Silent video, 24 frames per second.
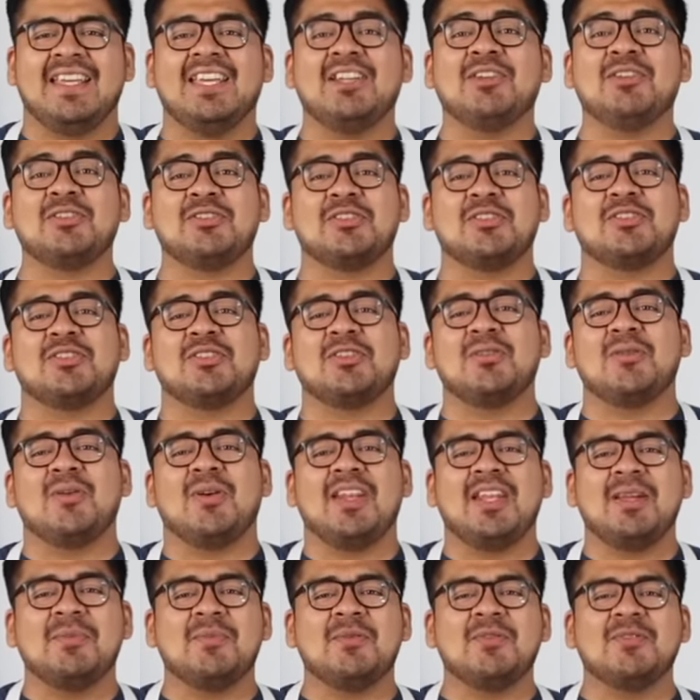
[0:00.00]
Y nosotros lo
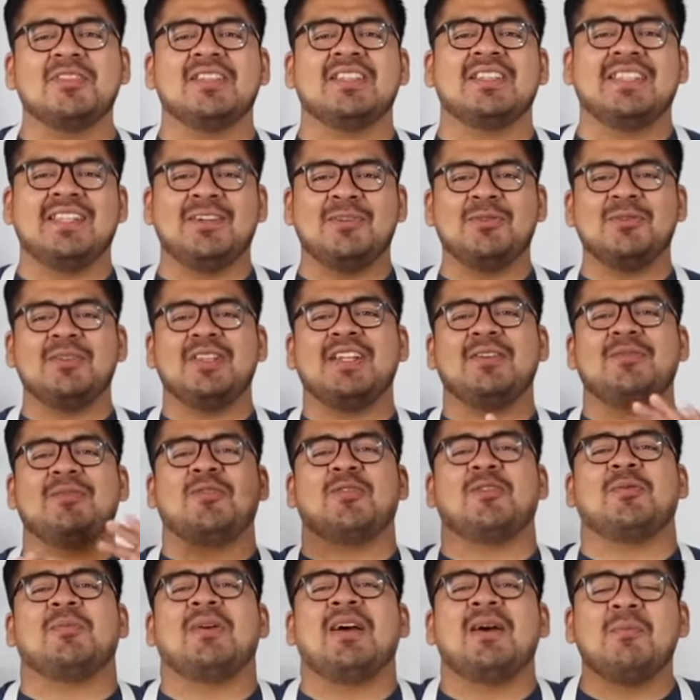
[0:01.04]
haremos de una
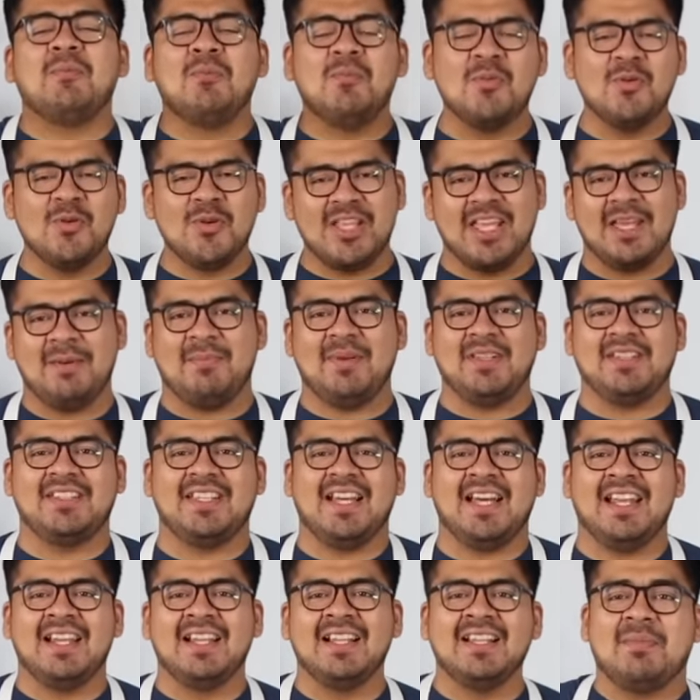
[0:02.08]
forma muy
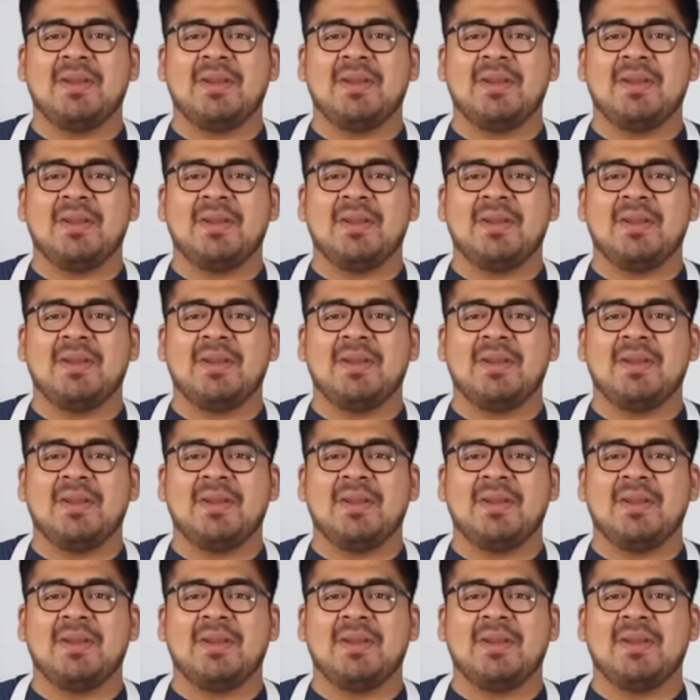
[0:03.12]
especial,